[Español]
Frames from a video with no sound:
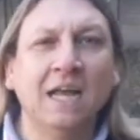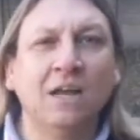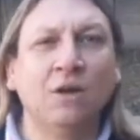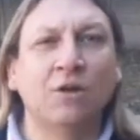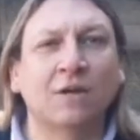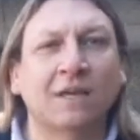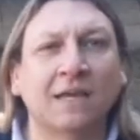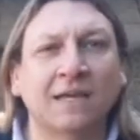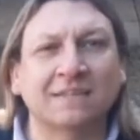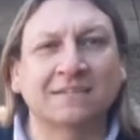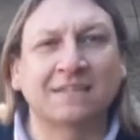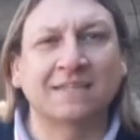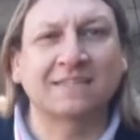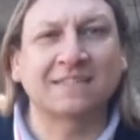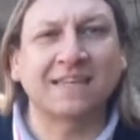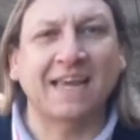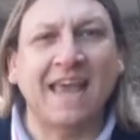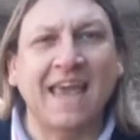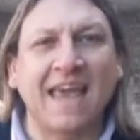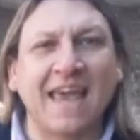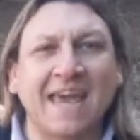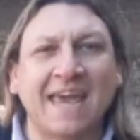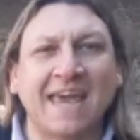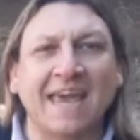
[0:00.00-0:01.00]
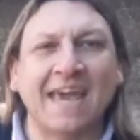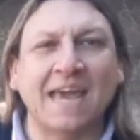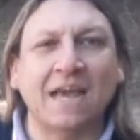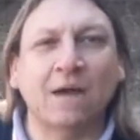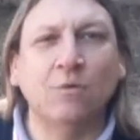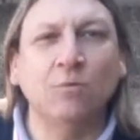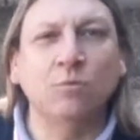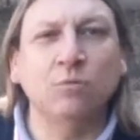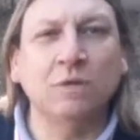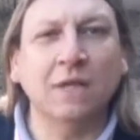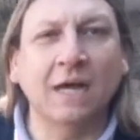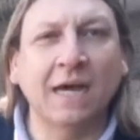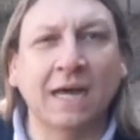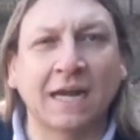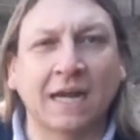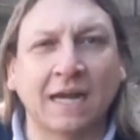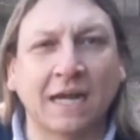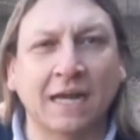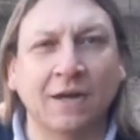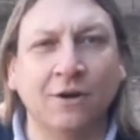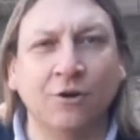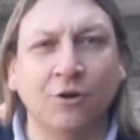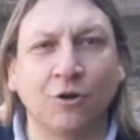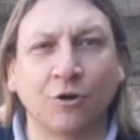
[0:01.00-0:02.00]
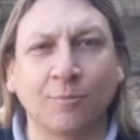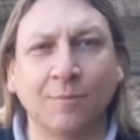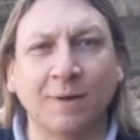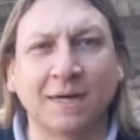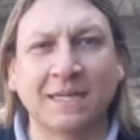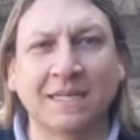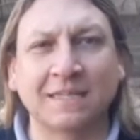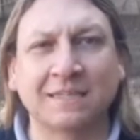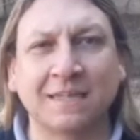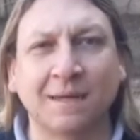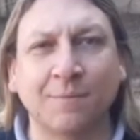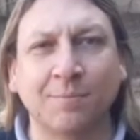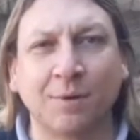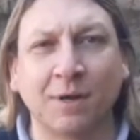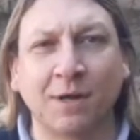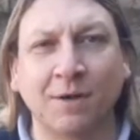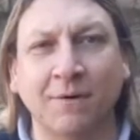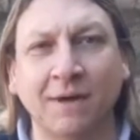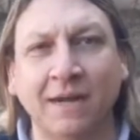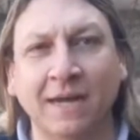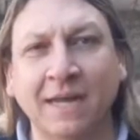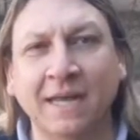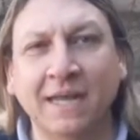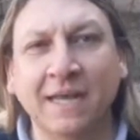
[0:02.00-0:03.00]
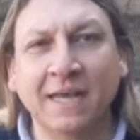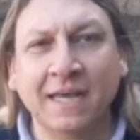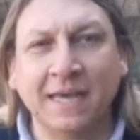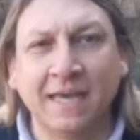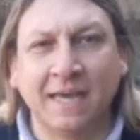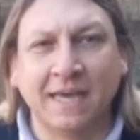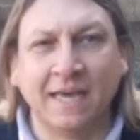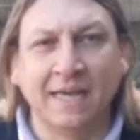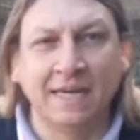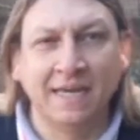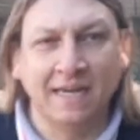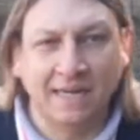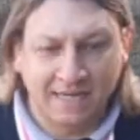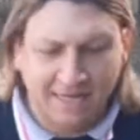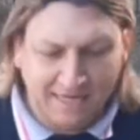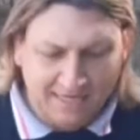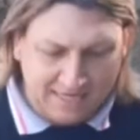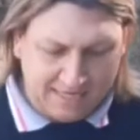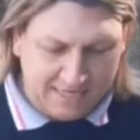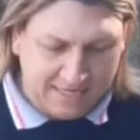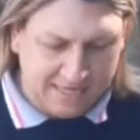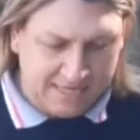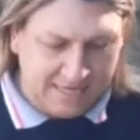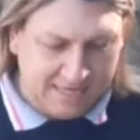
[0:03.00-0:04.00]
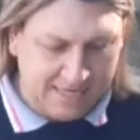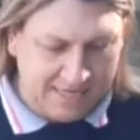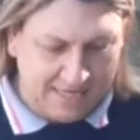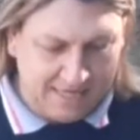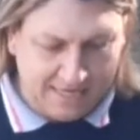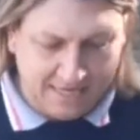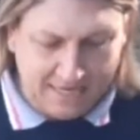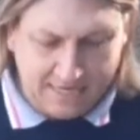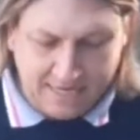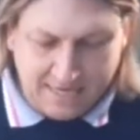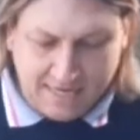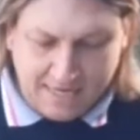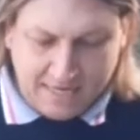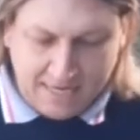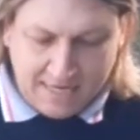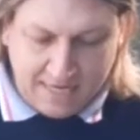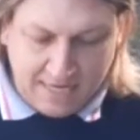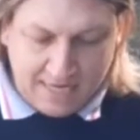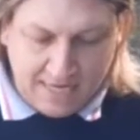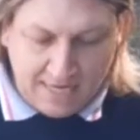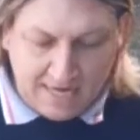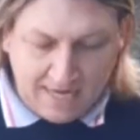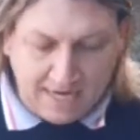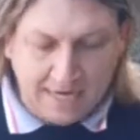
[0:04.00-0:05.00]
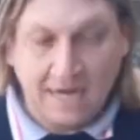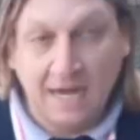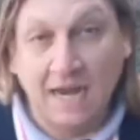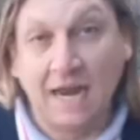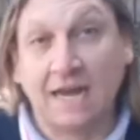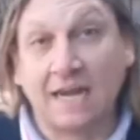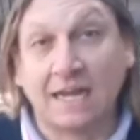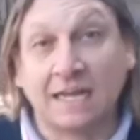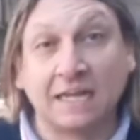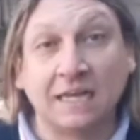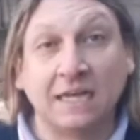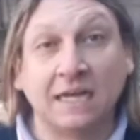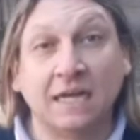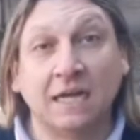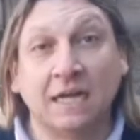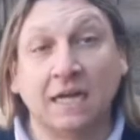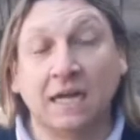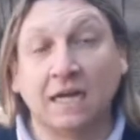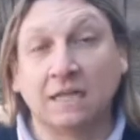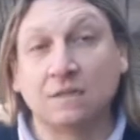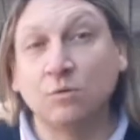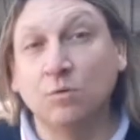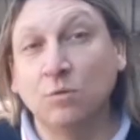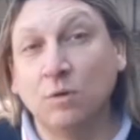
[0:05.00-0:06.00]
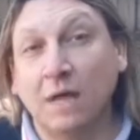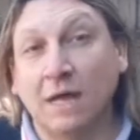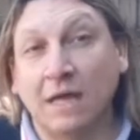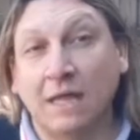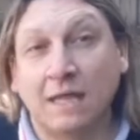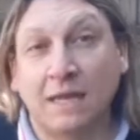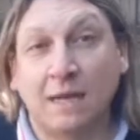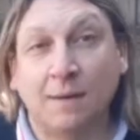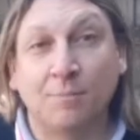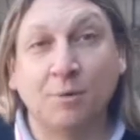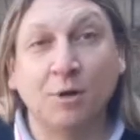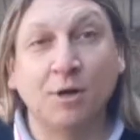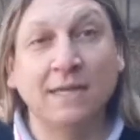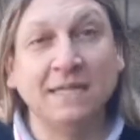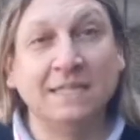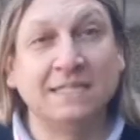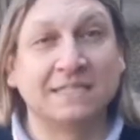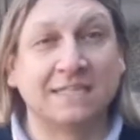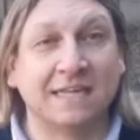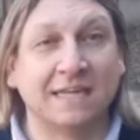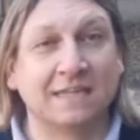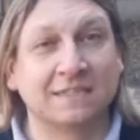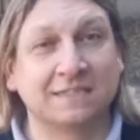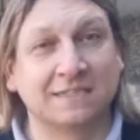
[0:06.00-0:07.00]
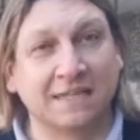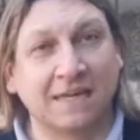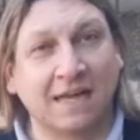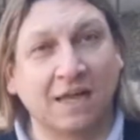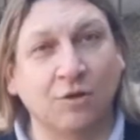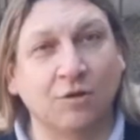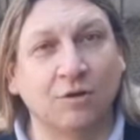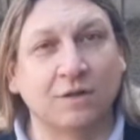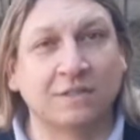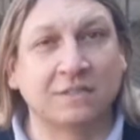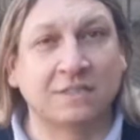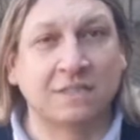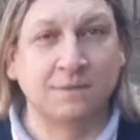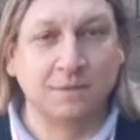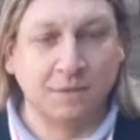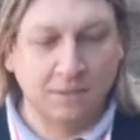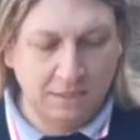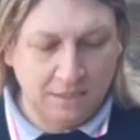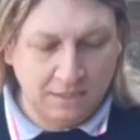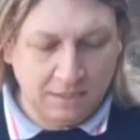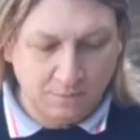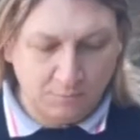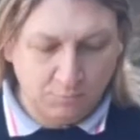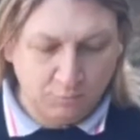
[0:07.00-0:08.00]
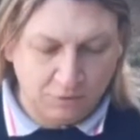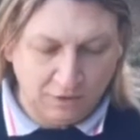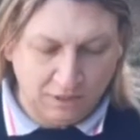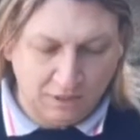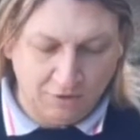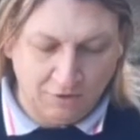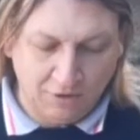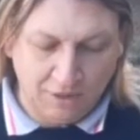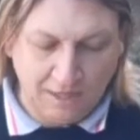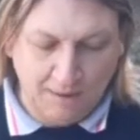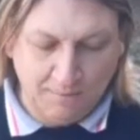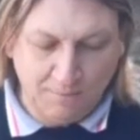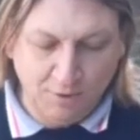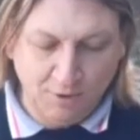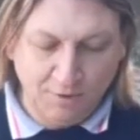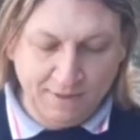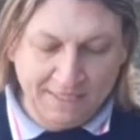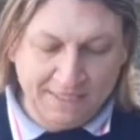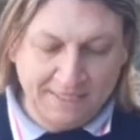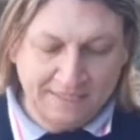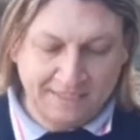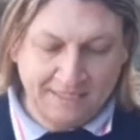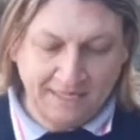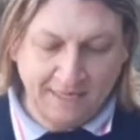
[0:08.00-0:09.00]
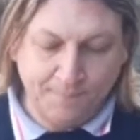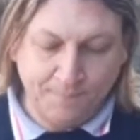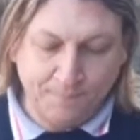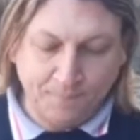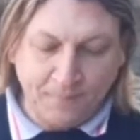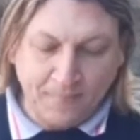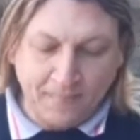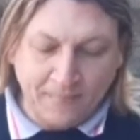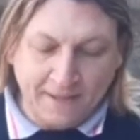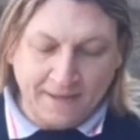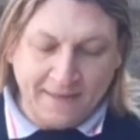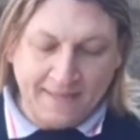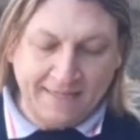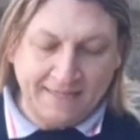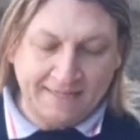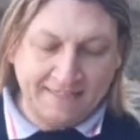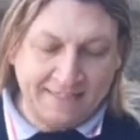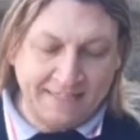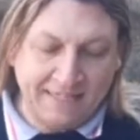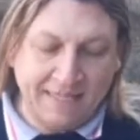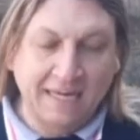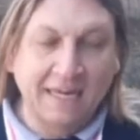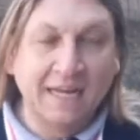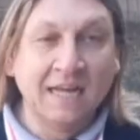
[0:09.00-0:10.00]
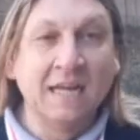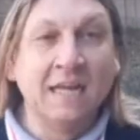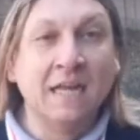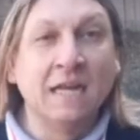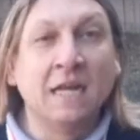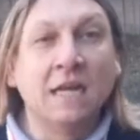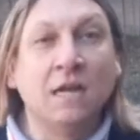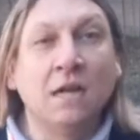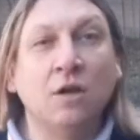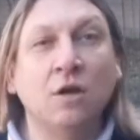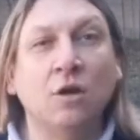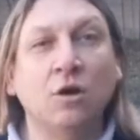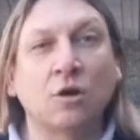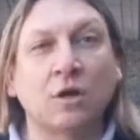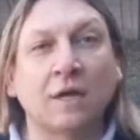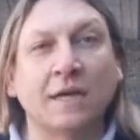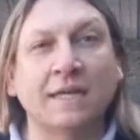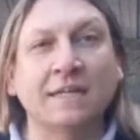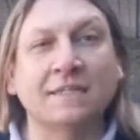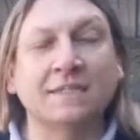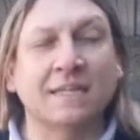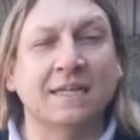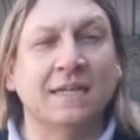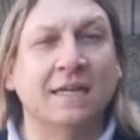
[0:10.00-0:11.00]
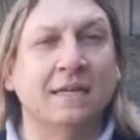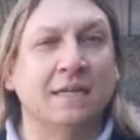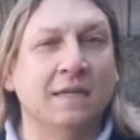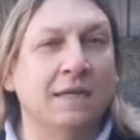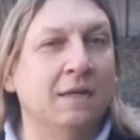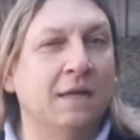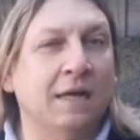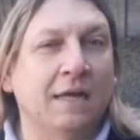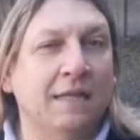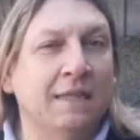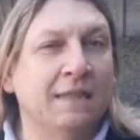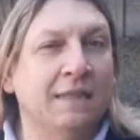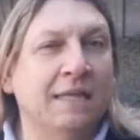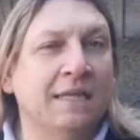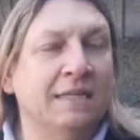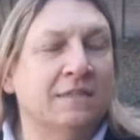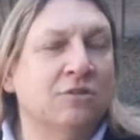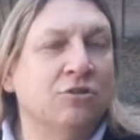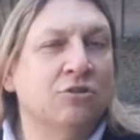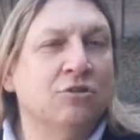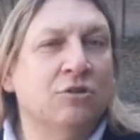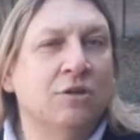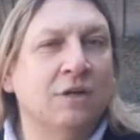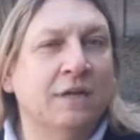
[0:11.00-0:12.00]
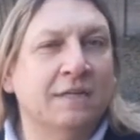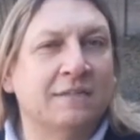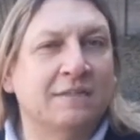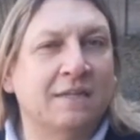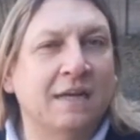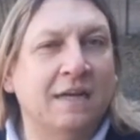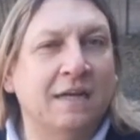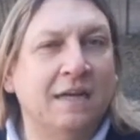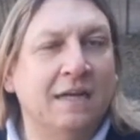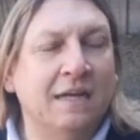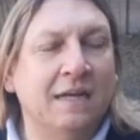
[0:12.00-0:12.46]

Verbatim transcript: lo que hace es ejecutar las normas que se aprueban en, en en la legislatura de la provincia, senadores y, diputados de la provincia. Es decir, lo que es eh, de eso es